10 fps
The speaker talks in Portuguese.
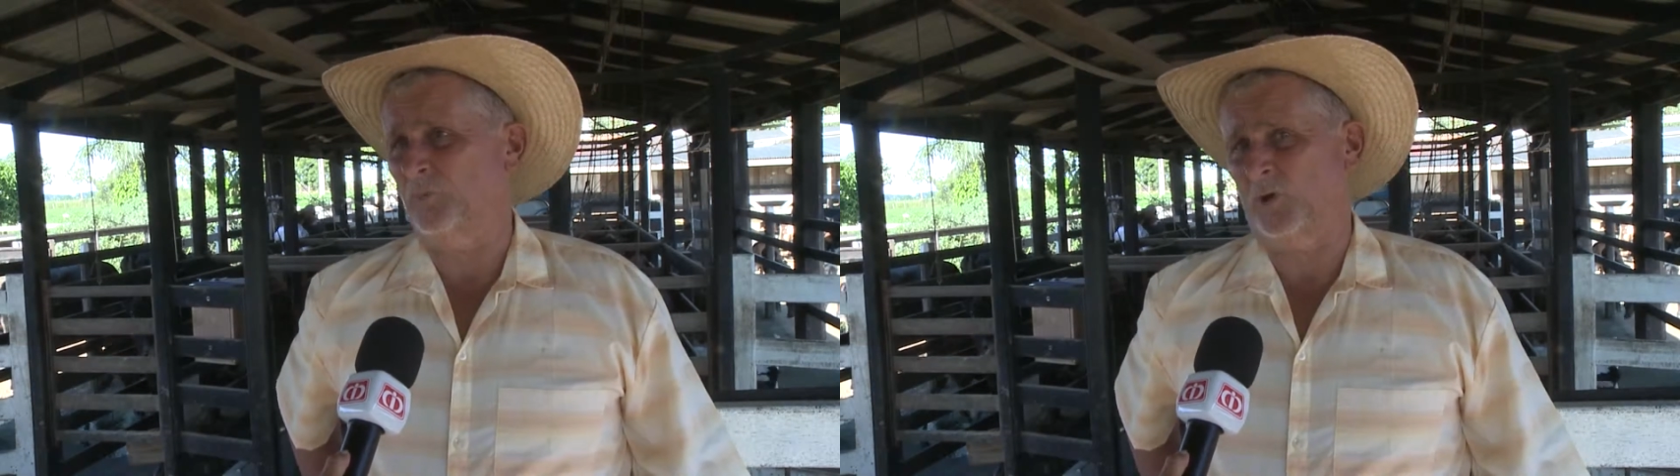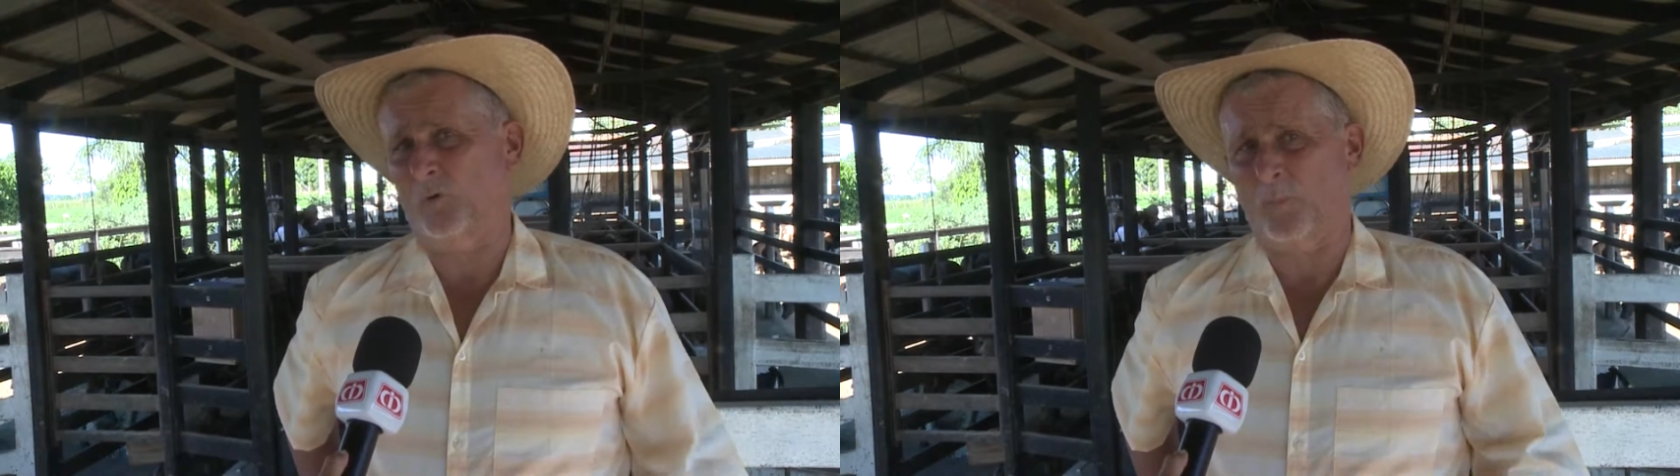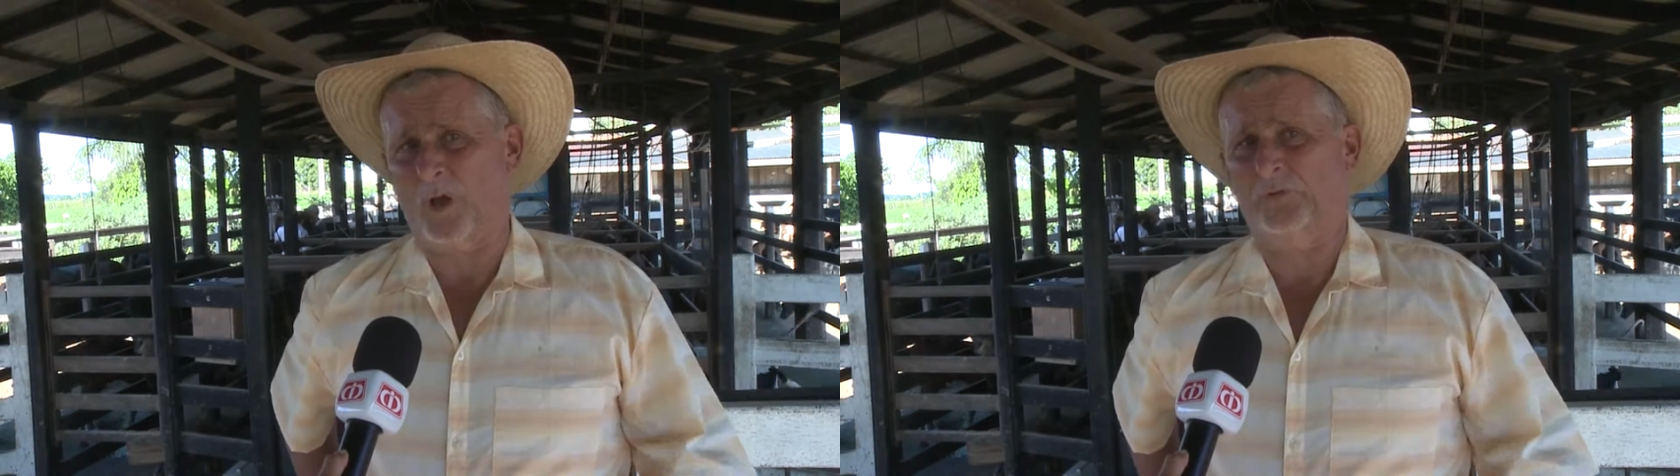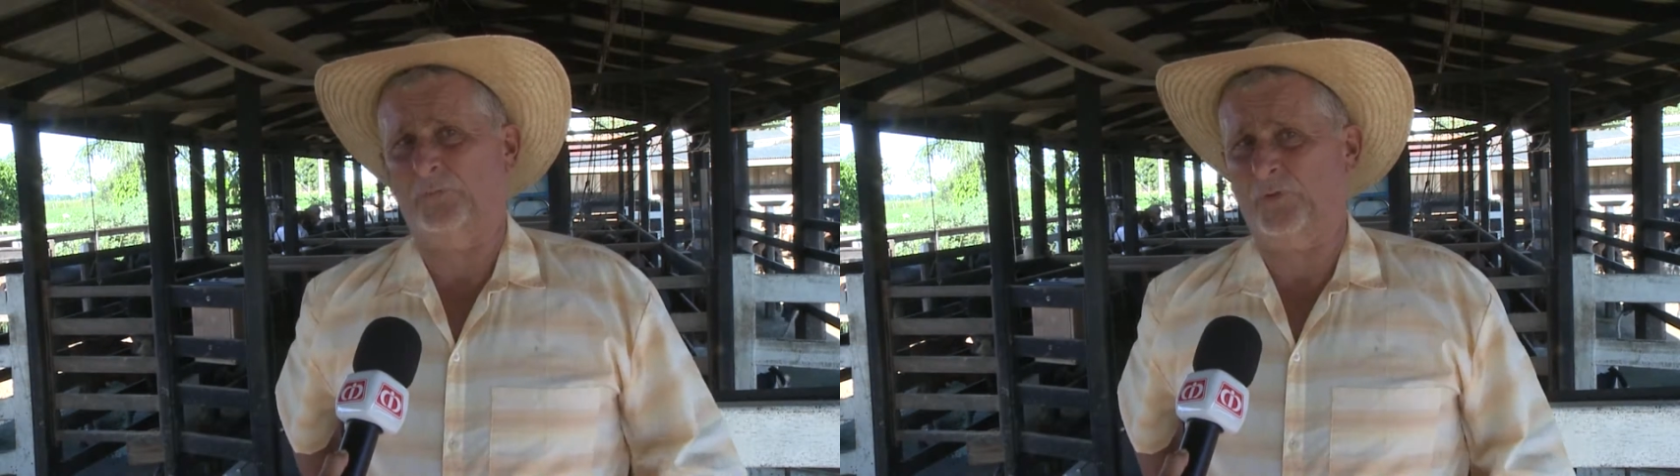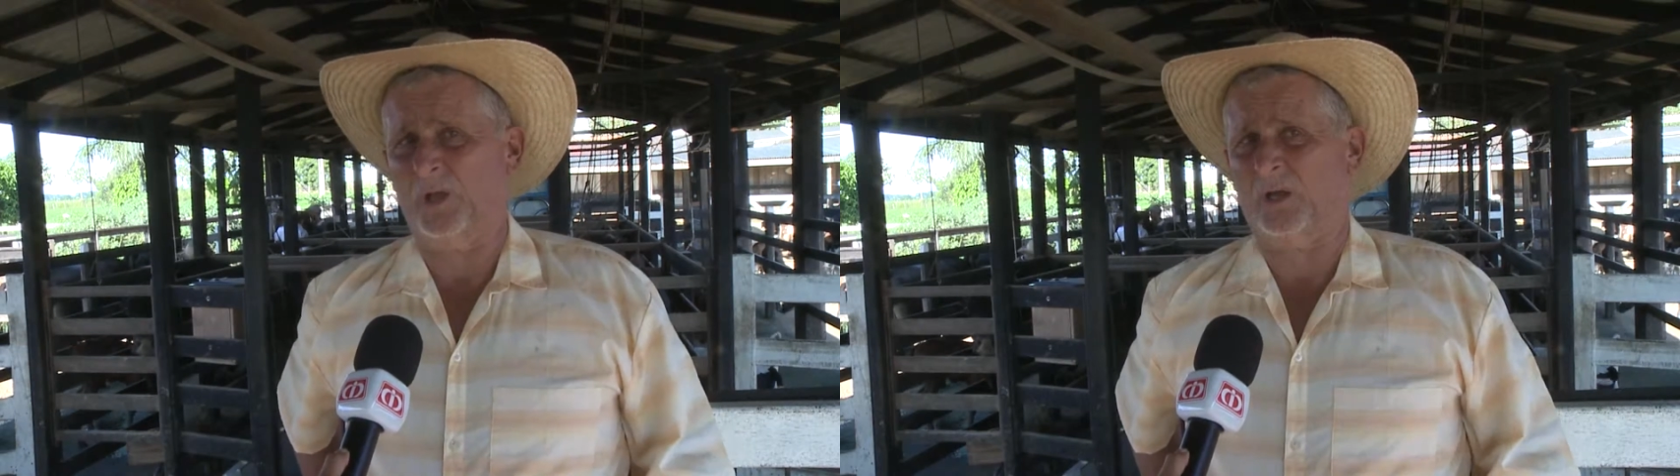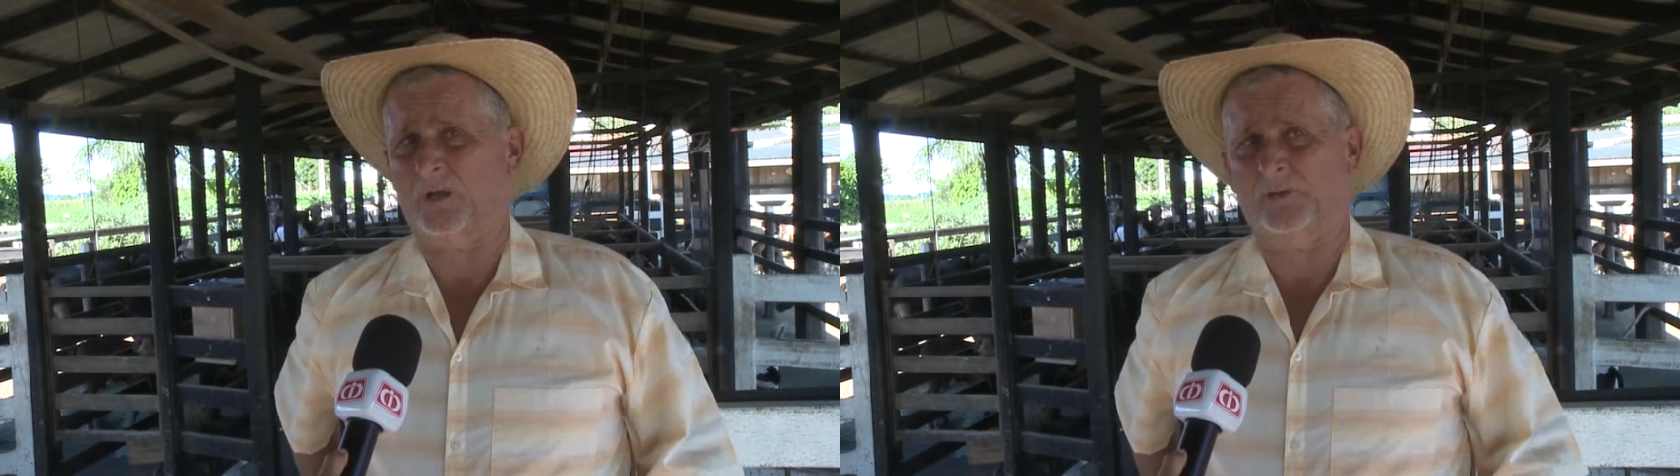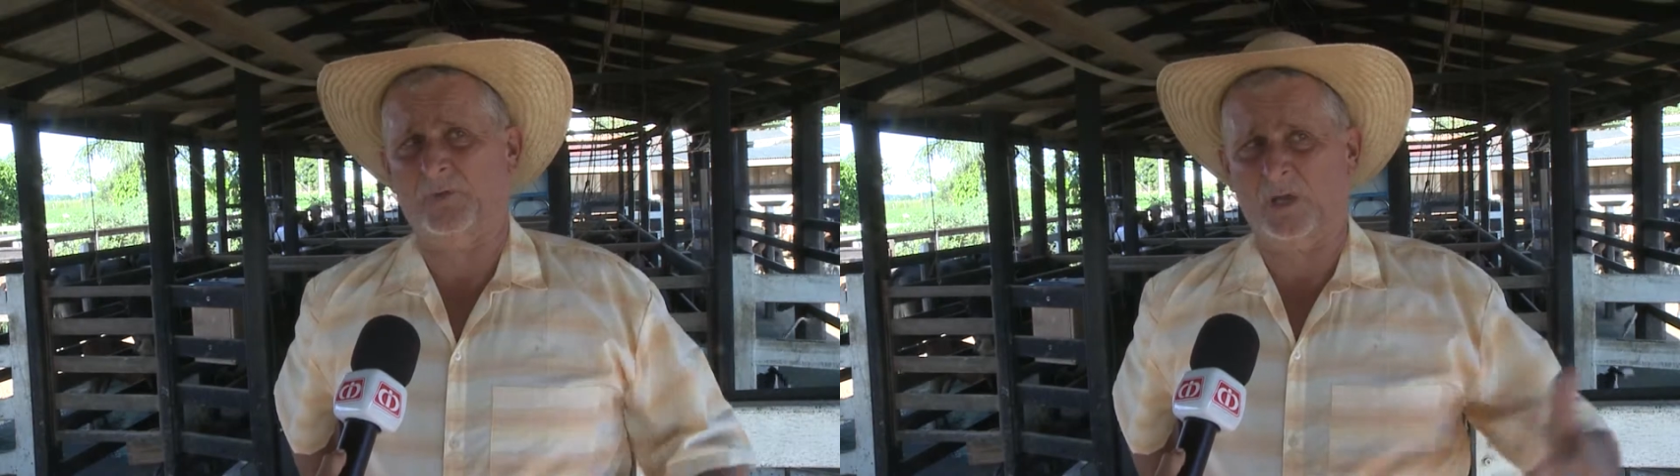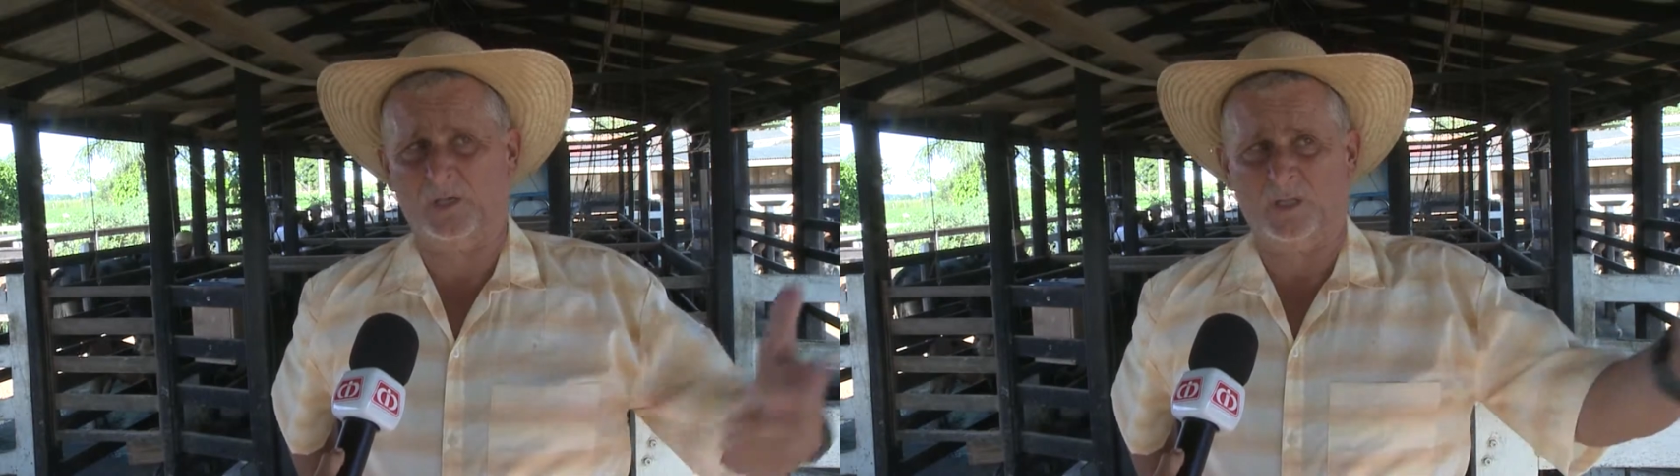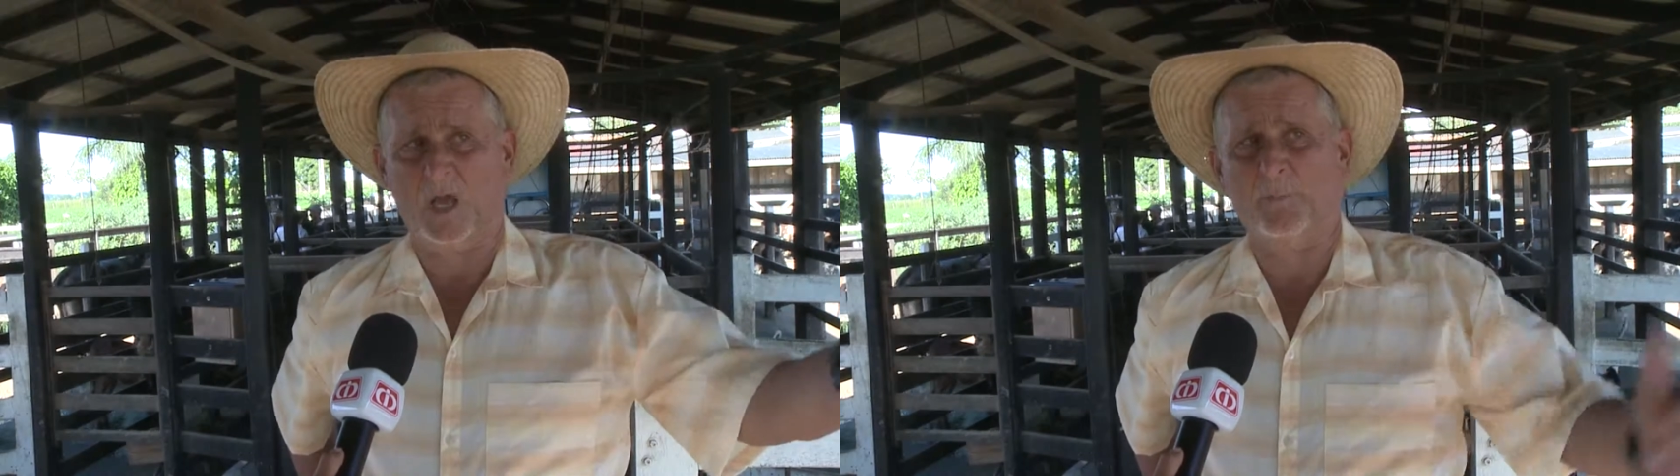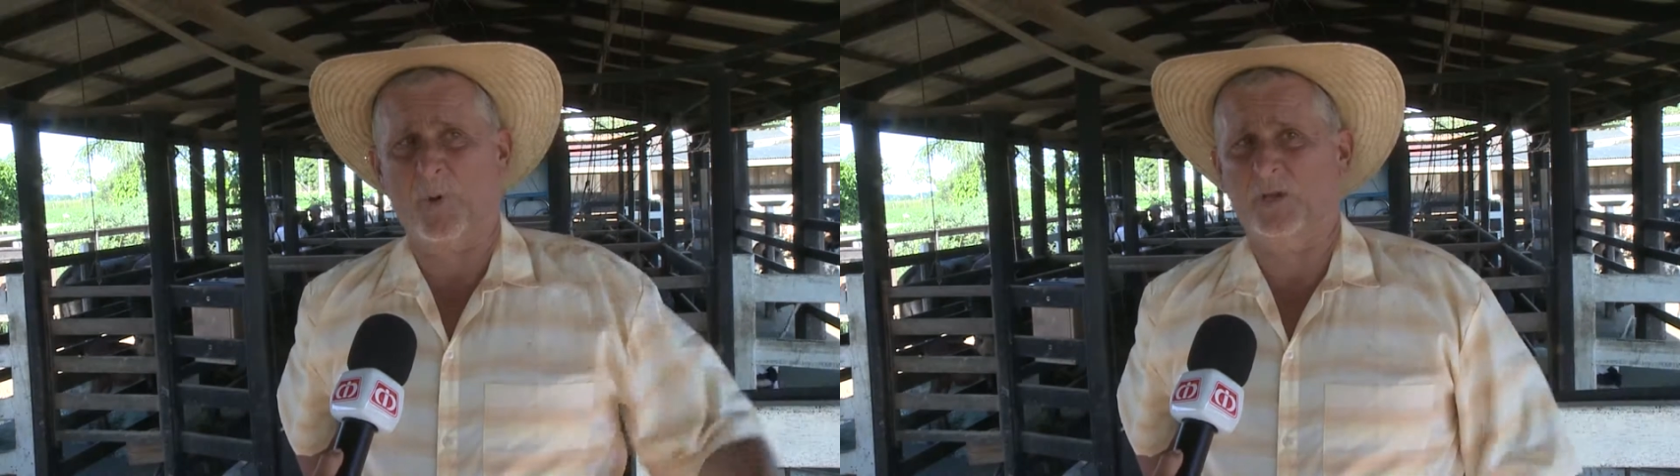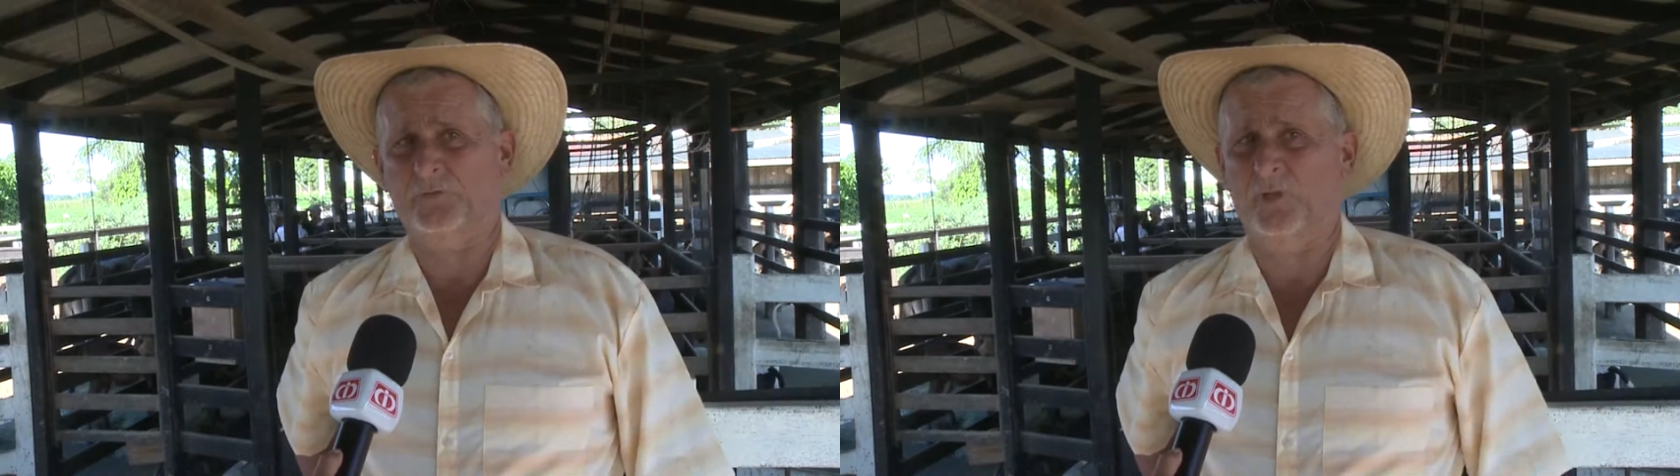porque o pasto seca, as vacas que estão tá a pasto